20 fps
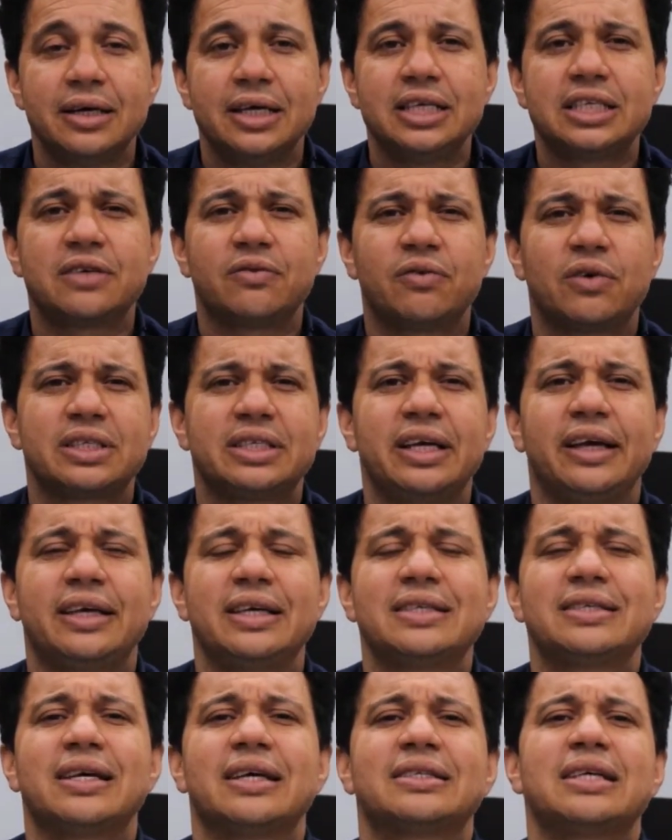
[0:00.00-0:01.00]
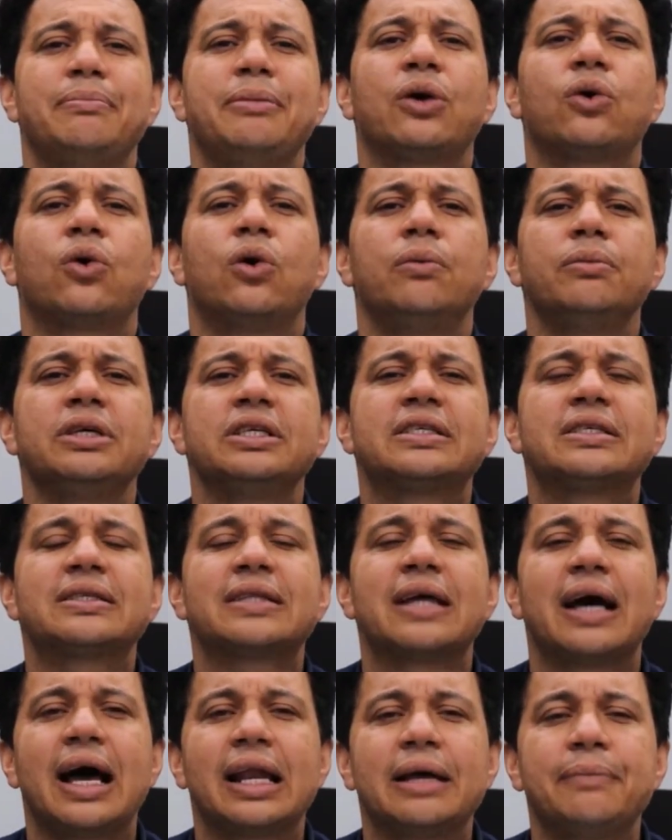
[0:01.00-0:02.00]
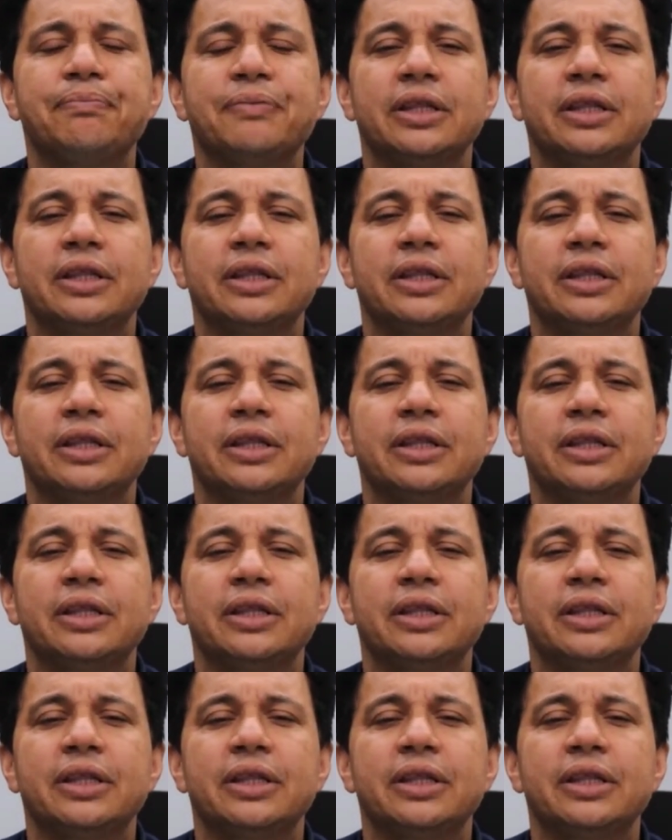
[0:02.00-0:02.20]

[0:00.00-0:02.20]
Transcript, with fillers: E se você quiser saber como instala,